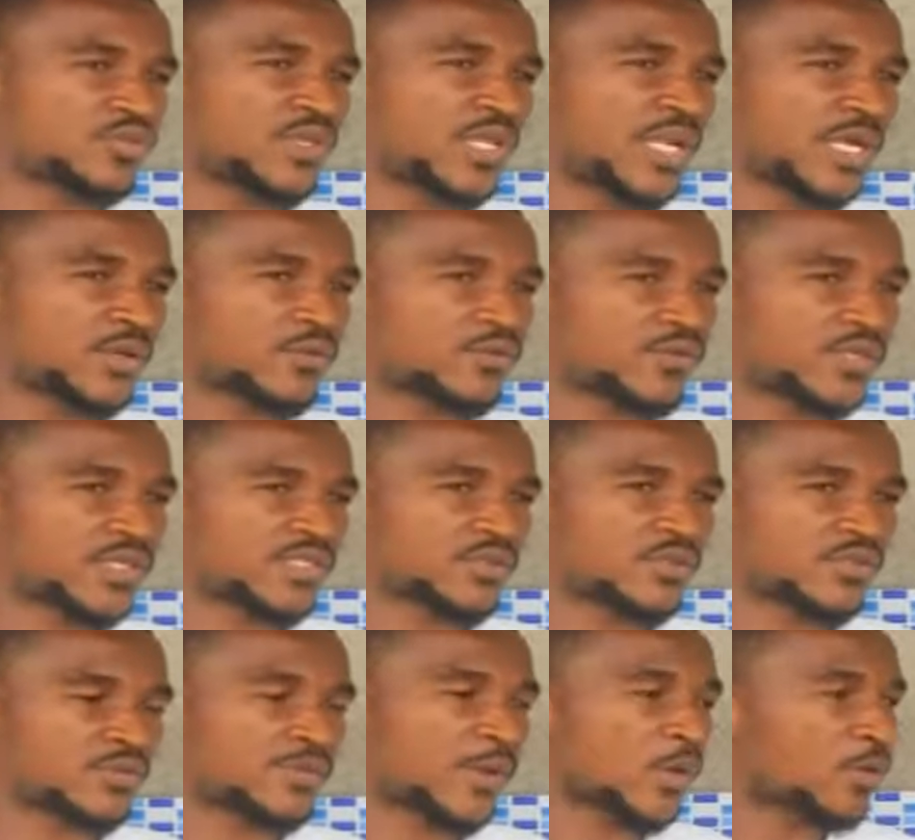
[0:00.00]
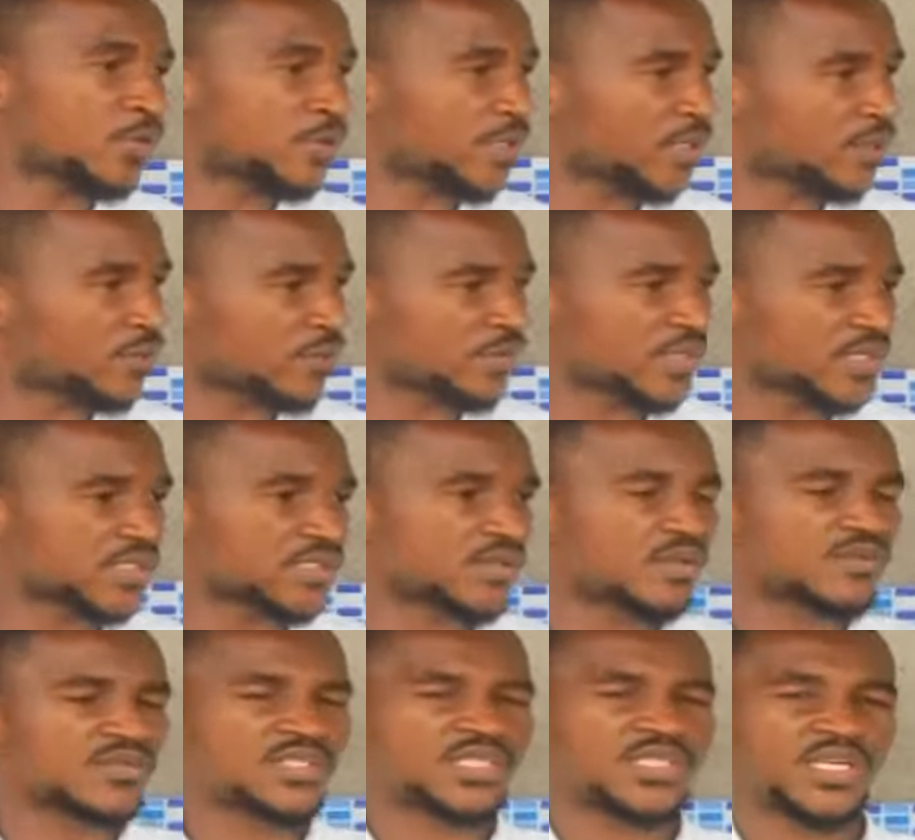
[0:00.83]
de la connaissance parole de
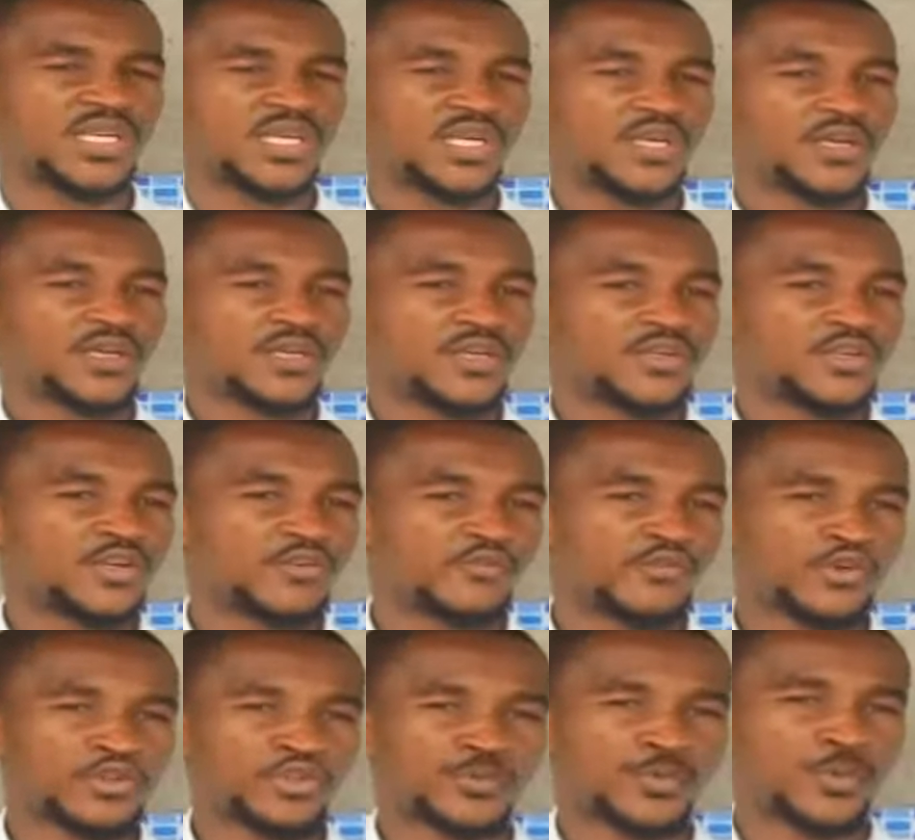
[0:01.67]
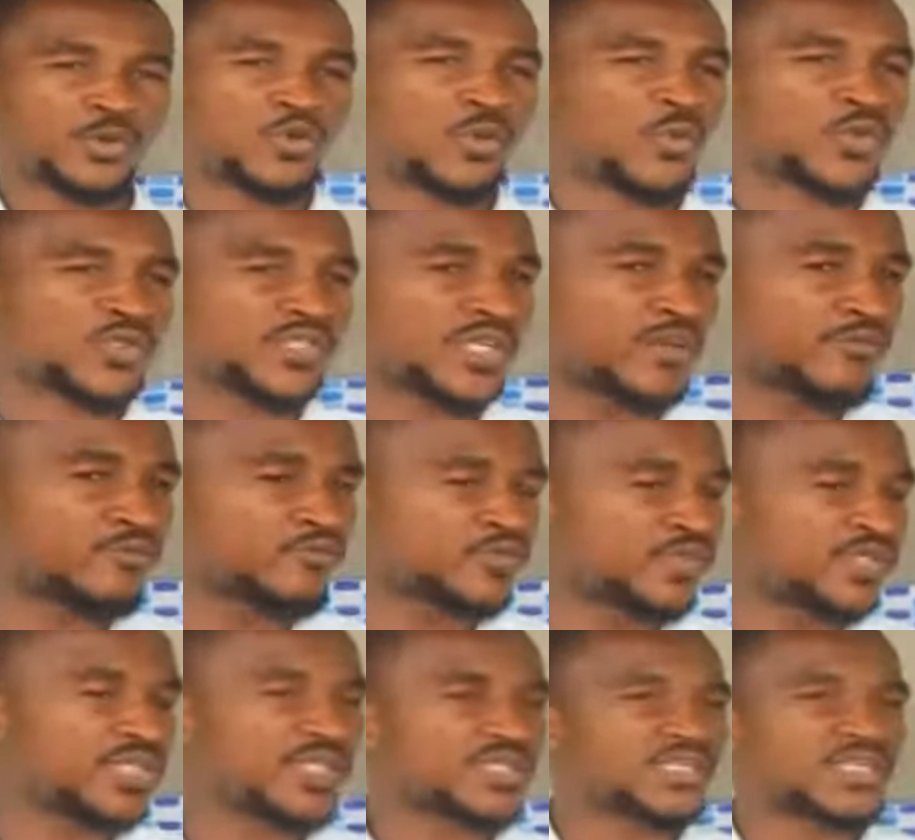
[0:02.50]
connaissance des fois je peux commencer à
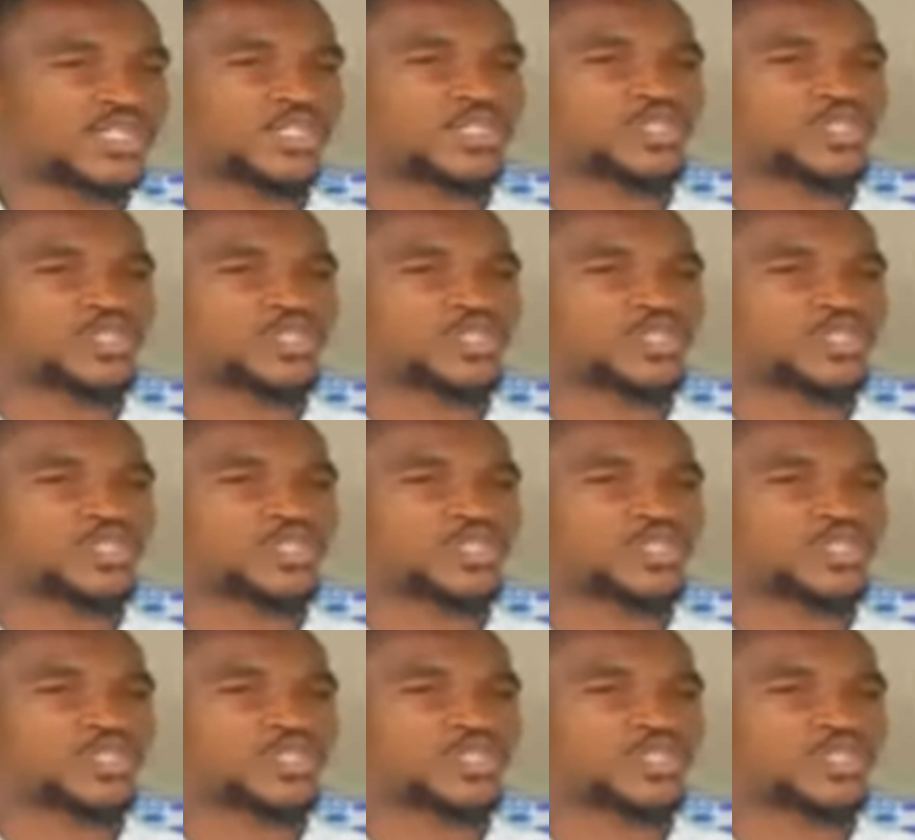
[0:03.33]
vous dire des